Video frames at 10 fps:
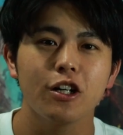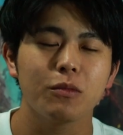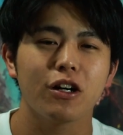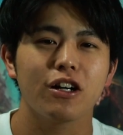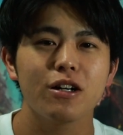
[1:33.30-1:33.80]

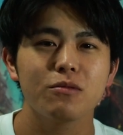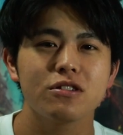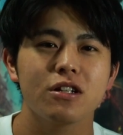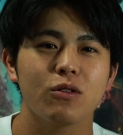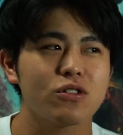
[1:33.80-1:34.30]
まあライブ
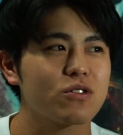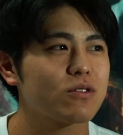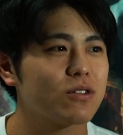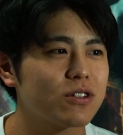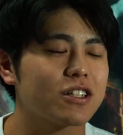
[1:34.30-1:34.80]
自体は
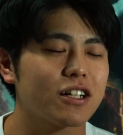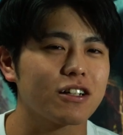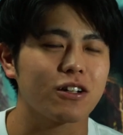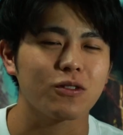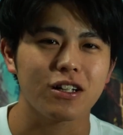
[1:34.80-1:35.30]
19時か
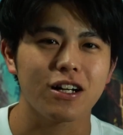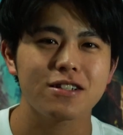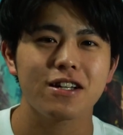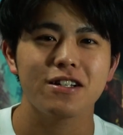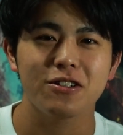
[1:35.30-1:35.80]
らなので
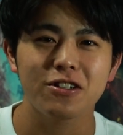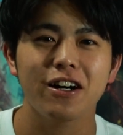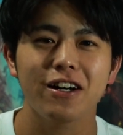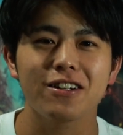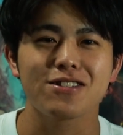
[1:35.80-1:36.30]
朝いく
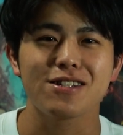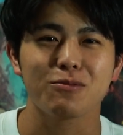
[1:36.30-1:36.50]
ら早く着